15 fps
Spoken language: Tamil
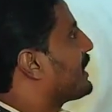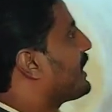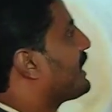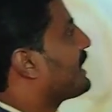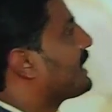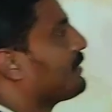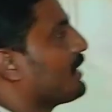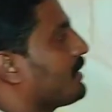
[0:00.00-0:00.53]

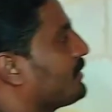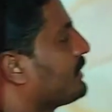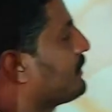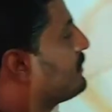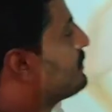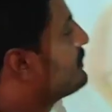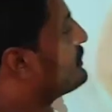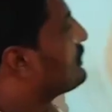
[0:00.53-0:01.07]
மெக்கானிக்கல் வால்வு
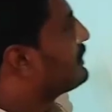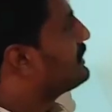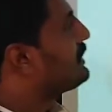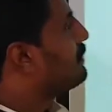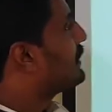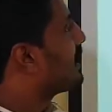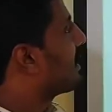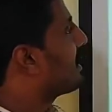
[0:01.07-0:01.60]
ஸோ
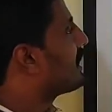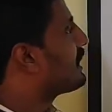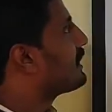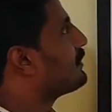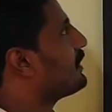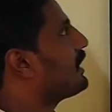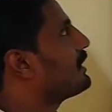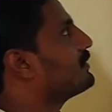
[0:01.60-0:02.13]
இந்த
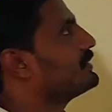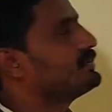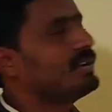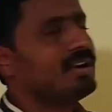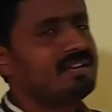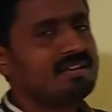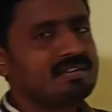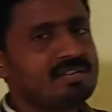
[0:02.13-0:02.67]
மெக்கானிக்கல் வால்வு
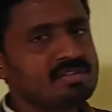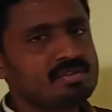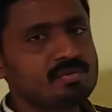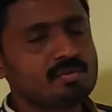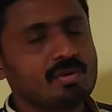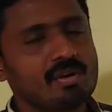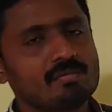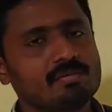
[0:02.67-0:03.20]
அண்டு டிஷ்யூ
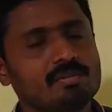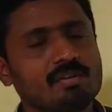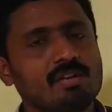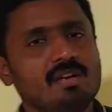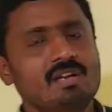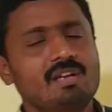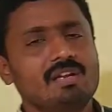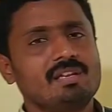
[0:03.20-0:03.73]
வால்வு
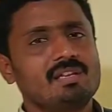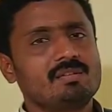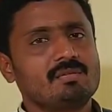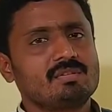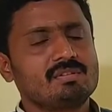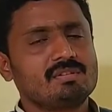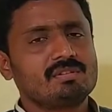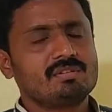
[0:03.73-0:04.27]
இது
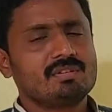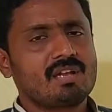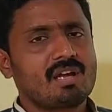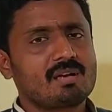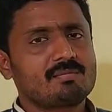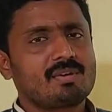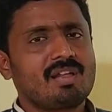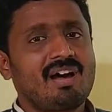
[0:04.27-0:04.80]
வந்து
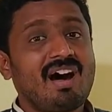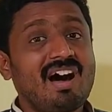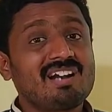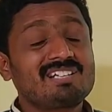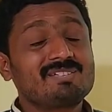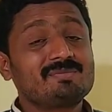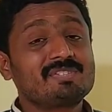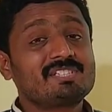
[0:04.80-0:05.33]
நார்மலாக
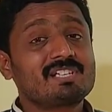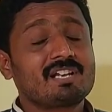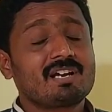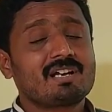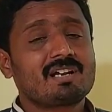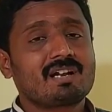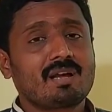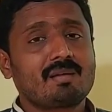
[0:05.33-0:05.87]

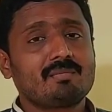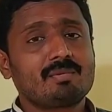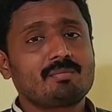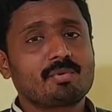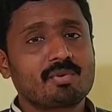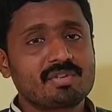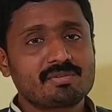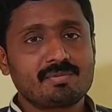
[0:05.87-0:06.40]
ஆர்டிஃபிஷியலாக நாம்
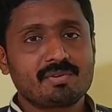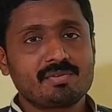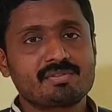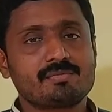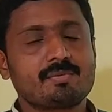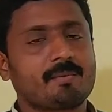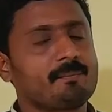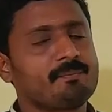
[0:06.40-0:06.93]
ப்ரொடியூஸ் பண்ணி
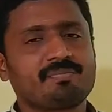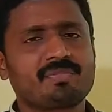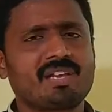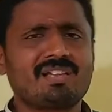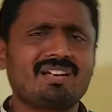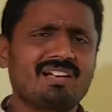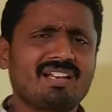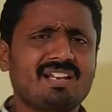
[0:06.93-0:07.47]
வச்சுப்போம்
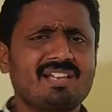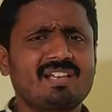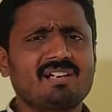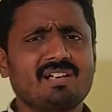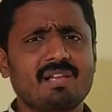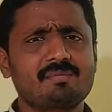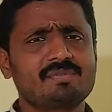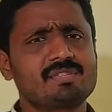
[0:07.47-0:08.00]
அதில் நிறைய
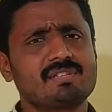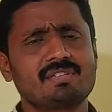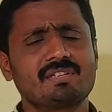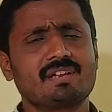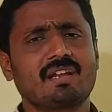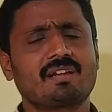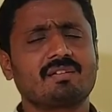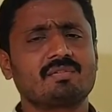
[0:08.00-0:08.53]
டைப்ஸ்
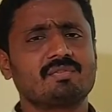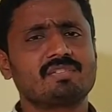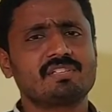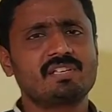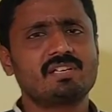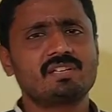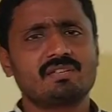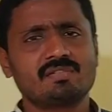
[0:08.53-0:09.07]
இருக்குதுங்க
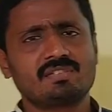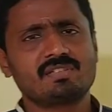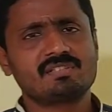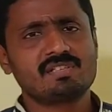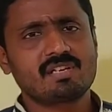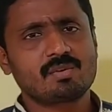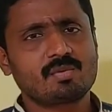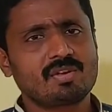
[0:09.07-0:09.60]
சரியா
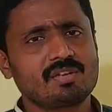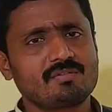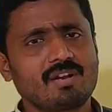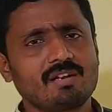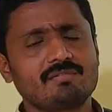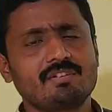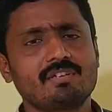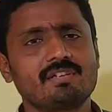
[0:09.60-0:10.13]
ரூபாய்க்கு
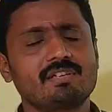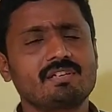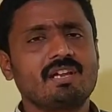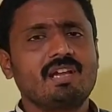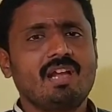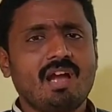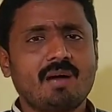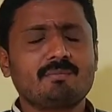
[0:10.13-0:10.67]
வால்வு இருக்குது
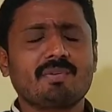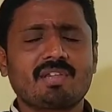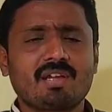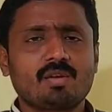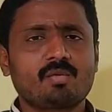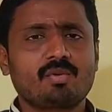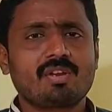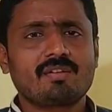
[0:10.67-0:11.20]

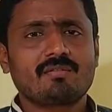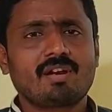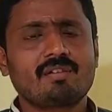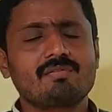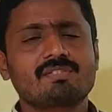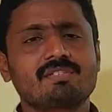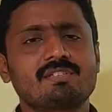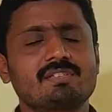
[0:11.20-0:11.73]
ஐம்பதாயிரம் ரூபாய்க்கு
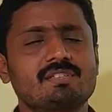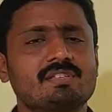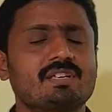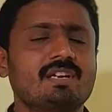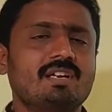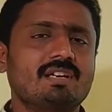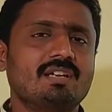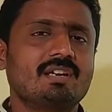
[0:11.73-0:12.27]
வால்வ்ஸ் இருக்குது
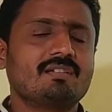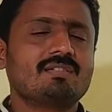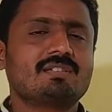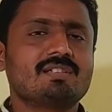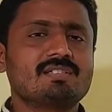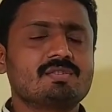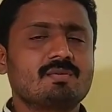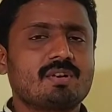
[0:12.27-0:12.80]

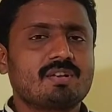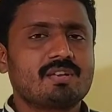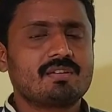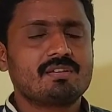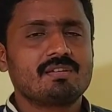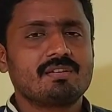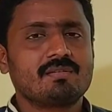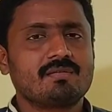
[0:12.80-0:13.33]
எழுபத்தஞ்சு
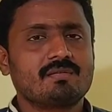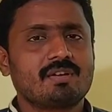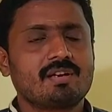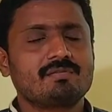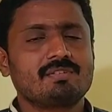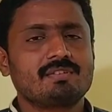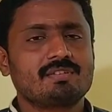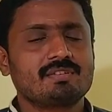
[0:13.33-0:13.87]
ரூபாய்க்கு
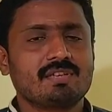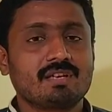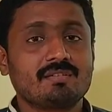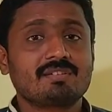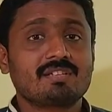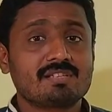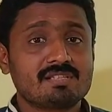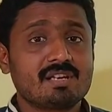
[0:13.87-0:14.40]
வால்வு இருக்குது
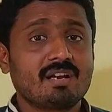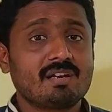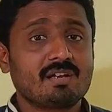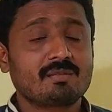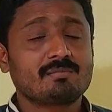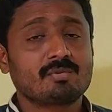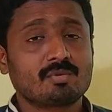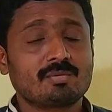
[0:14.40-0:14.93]

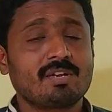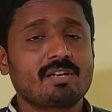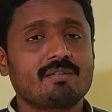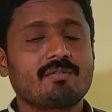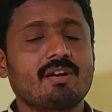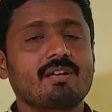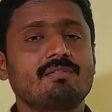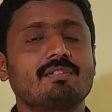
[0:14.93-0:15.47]
எழுபத்தஞ்சாயிரம் ரூபாய்க்கு
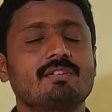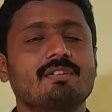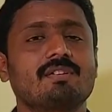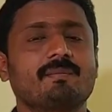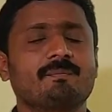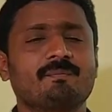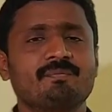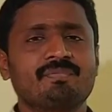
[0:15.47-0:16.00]
வால்வு
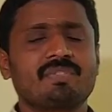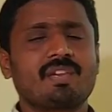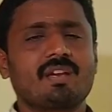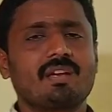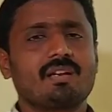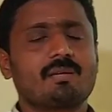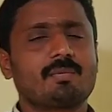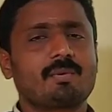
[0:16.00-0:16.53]
இருக்குது
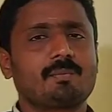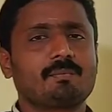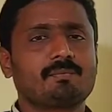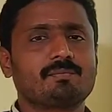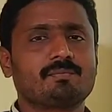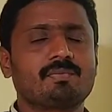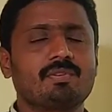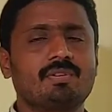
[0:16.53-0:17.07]
அதுக்கப்புறம்
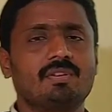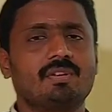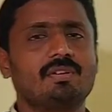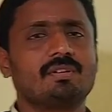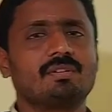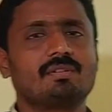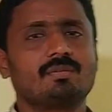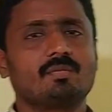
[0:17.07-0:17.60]

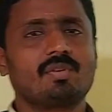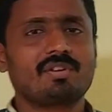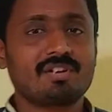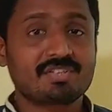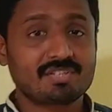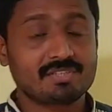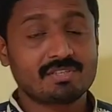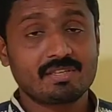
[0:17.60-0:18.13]
ஒரு
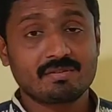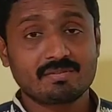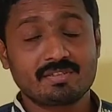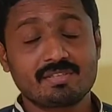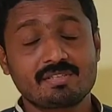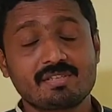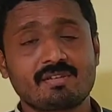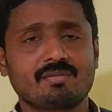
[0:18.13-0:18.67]
லட்சத்து
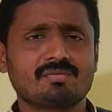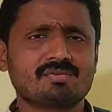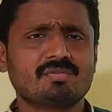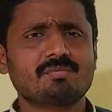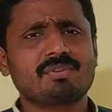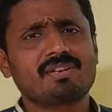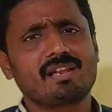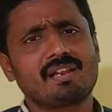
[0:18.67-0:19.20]
இருபத்தஞ்சாயிரம் ஸோ
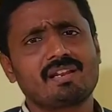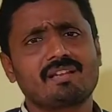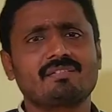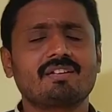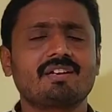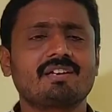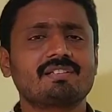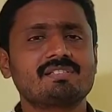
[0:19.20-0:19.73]
இப்படி நிறைய
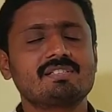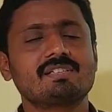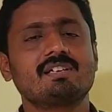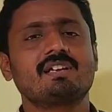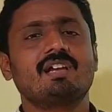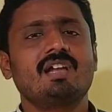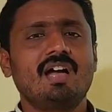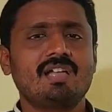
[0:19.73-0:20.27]
வெரைட்டிஸ்
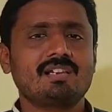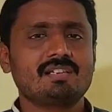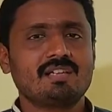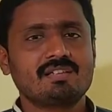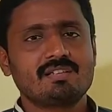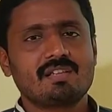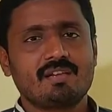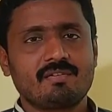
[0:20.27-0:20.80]
இருக்குது அதில்
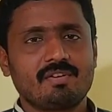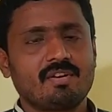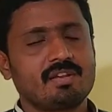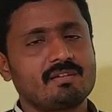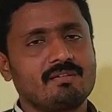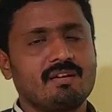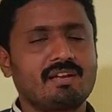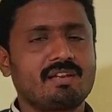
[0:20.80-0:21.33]
எது தேவையோ
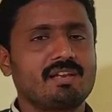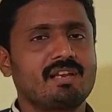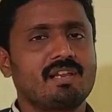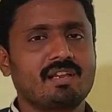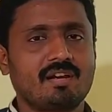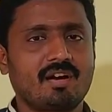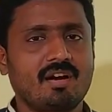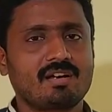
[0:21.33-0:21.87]
அதை வாங்கி
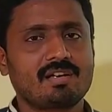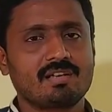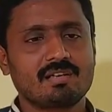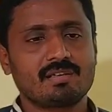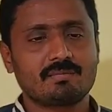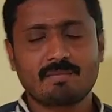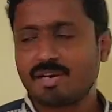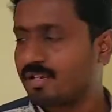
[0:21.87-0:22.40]
நீங்கள் ஹாட்டில்
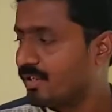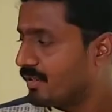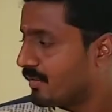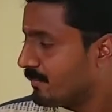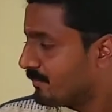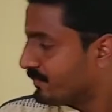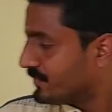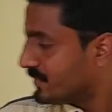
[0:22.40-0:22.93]

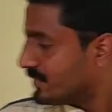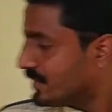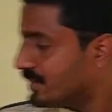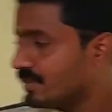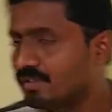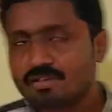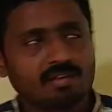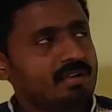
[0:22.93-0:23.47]
மாட்டிக்கலாம்
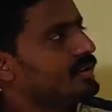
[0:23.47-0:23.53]
ரைட்டா